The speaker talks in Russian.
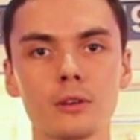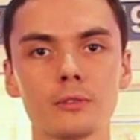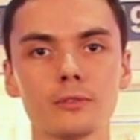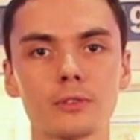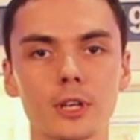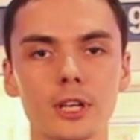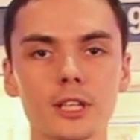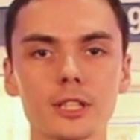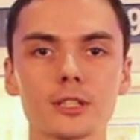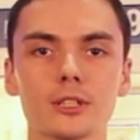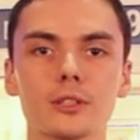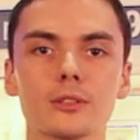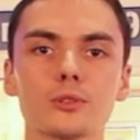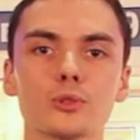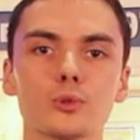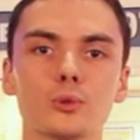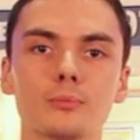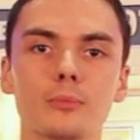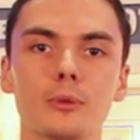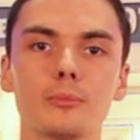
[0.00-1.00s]
Вкратце,
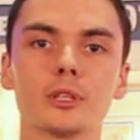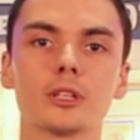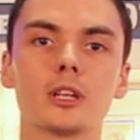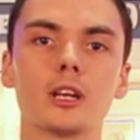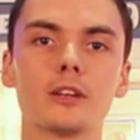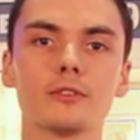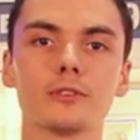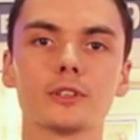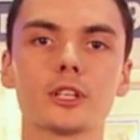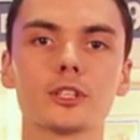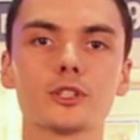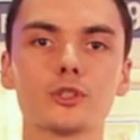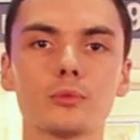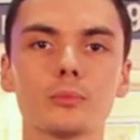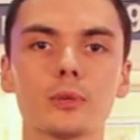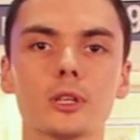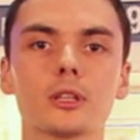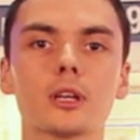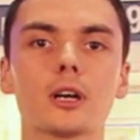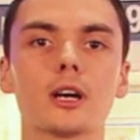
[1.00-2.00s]
суть моментальной
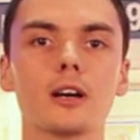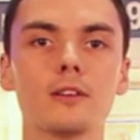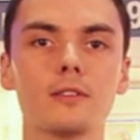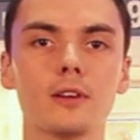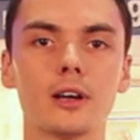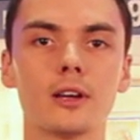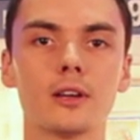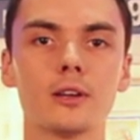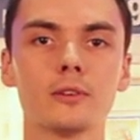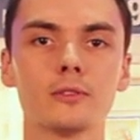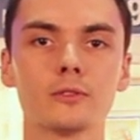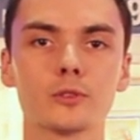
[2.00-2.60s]
фотосъемки такова.